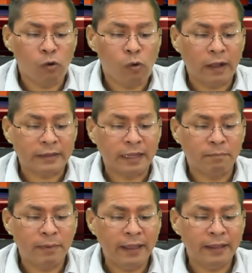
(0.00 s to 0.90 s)

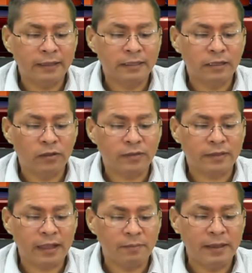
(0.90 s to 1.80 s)
Coatepec, nos
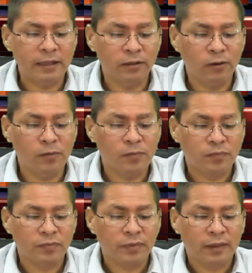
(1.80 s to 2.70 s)
está viendo
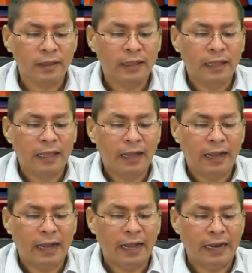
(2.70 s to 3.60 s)

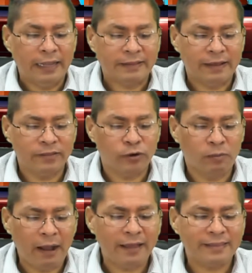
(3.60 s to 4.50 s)
Alexandro
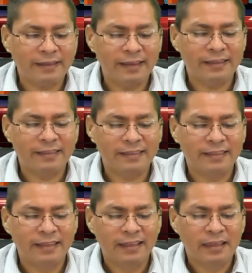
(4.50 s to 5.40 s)

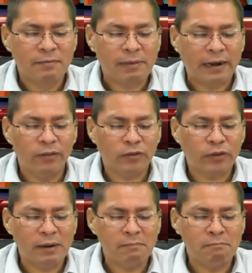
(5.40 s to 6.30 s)
Vázquez, para la
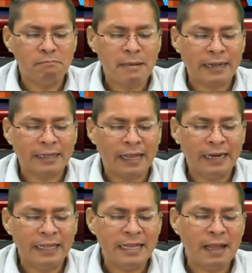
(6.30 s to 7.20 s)
doctora
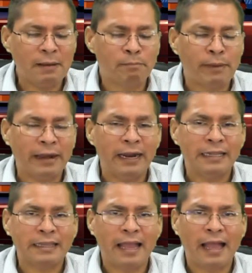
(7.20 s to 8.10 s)
Magdalena
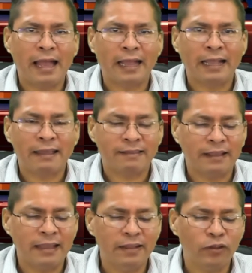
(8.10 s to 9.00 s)
Peralta
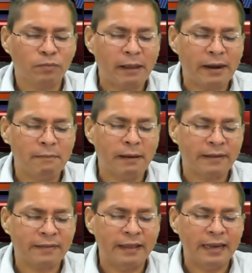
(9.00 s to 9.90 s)
Castellanos, para
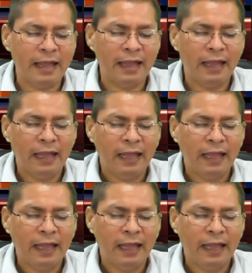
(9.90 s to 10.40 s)
Marcela